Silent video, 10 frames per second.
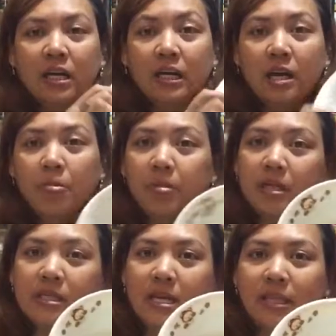Really
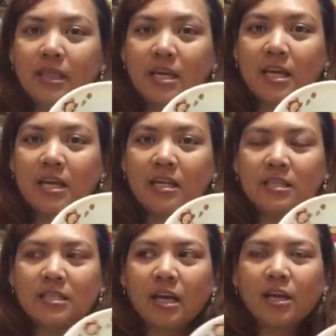appreciate this.